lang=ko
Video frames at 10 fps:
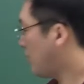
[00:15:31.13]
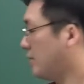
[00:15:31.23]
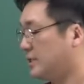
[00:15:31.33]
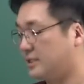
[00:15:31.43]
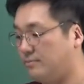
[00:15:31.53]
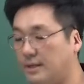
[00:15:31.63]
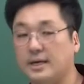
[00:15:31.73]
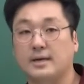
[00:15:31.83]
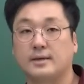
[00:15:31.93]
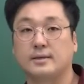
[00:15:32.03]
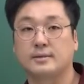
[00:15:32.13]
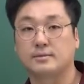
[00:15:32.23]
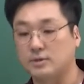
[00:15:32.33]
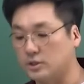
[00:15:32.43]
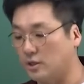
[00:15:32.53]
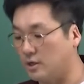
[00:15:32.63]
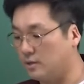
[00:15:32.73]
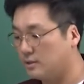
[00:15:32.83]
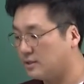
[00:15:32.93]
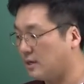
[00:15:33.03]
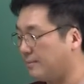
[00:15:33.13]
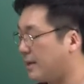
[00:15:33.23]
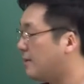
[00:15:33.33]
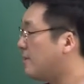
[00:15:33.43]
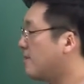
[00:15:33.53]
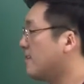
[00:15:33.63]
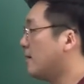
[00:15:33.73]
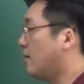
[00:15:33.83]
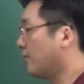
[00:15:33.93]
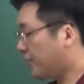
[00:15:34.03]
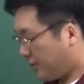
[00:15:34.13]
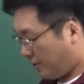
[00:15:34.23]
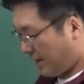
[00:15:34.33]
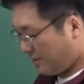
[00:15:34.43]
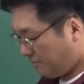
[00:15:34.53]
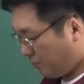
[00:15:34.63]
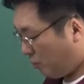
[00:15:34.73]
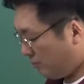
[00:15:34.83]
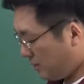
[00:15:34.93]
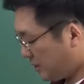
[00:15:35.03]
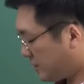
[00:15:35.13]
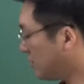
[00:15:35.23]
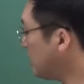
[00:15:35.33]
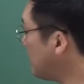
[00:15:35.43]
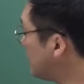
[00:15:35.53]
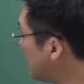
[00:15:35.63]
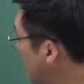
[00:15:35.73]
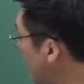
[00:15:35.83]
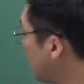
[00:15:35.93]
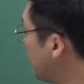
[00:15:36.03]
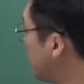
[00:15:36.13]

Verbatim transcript: 되어 있습니다. 됐죠? 그 다음에 어떠한 포물선이 있는데